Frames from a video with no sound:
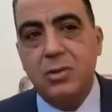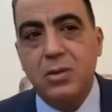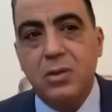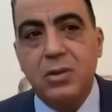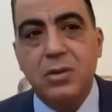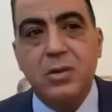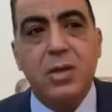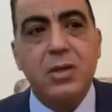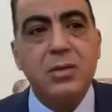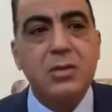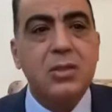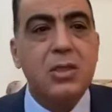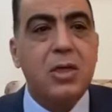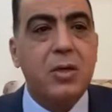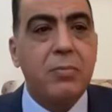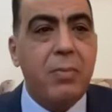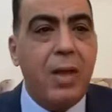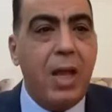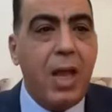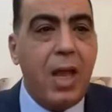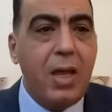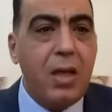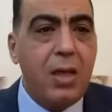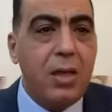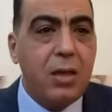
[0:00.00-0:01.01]
ناصر
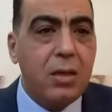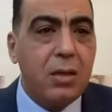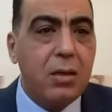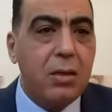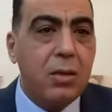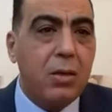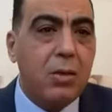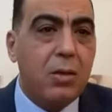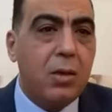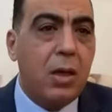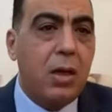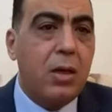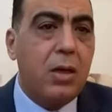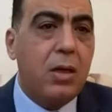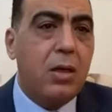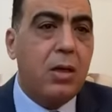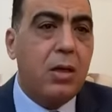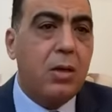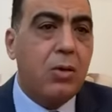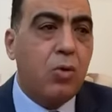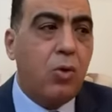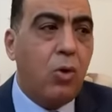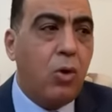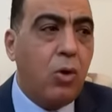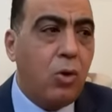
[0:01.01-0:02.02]
ماهر
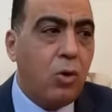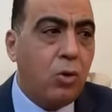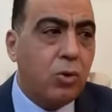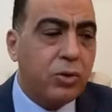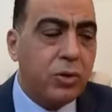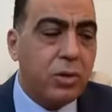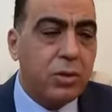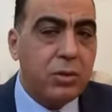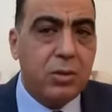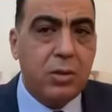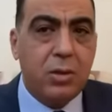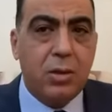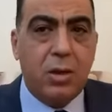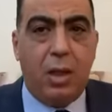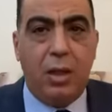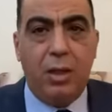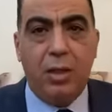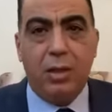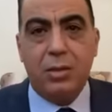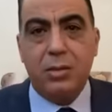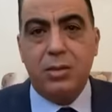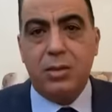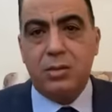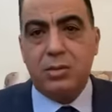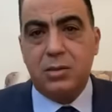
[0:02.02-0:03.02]
كان كله ضد
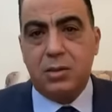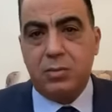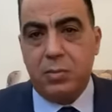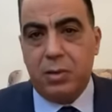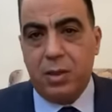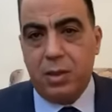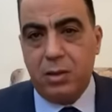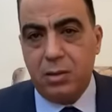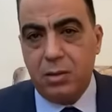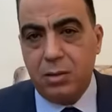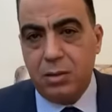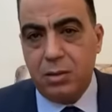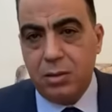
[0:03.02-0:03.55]
الرحيل ناصر ماهر